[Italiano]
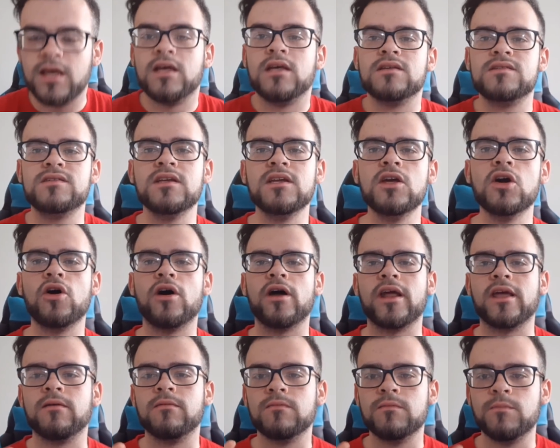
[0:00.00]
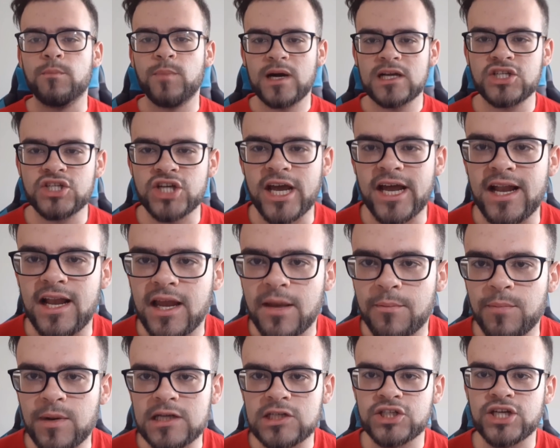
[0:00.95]
Signori, pagelle,
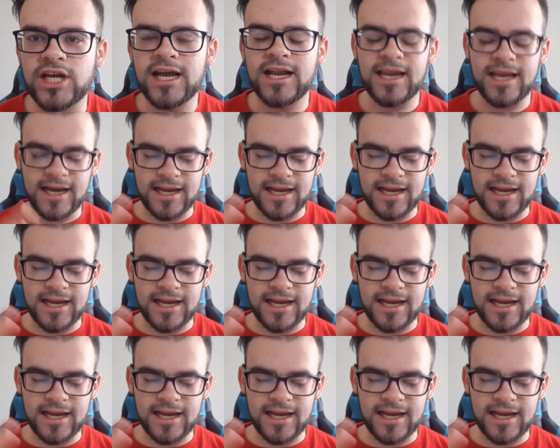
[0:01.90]
pagelle